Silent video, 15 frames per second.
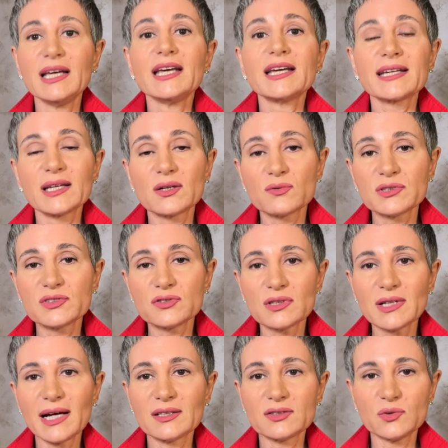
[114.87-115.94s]
che in questo
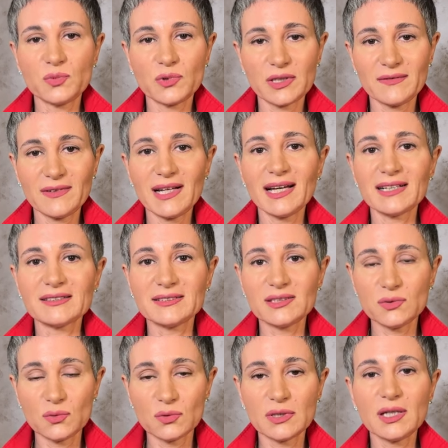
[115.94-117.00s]
caso può rivelarsi
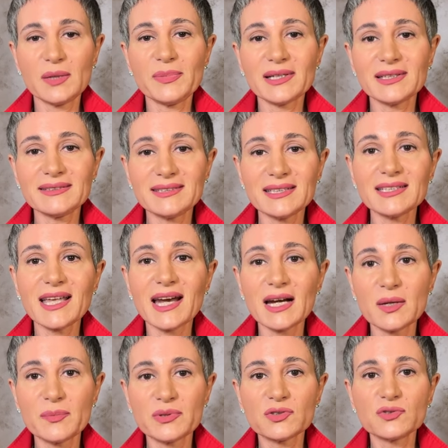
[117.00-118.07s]
utile per insegnare
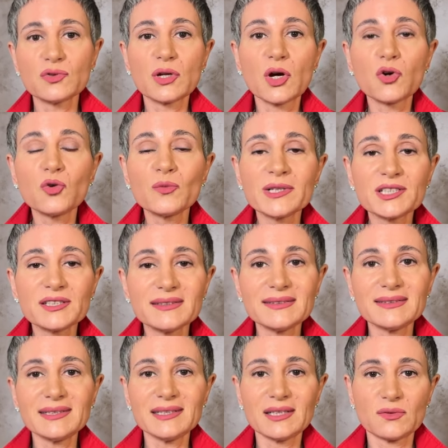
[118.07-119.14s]
alla persona come
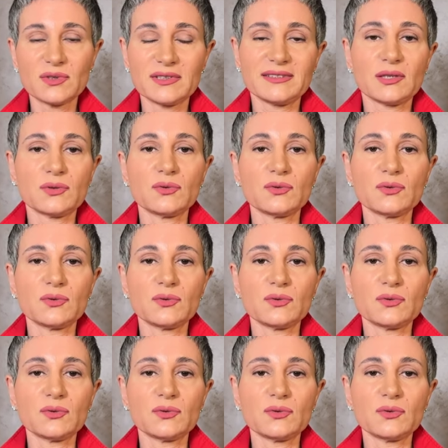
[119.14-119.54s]
gestire questa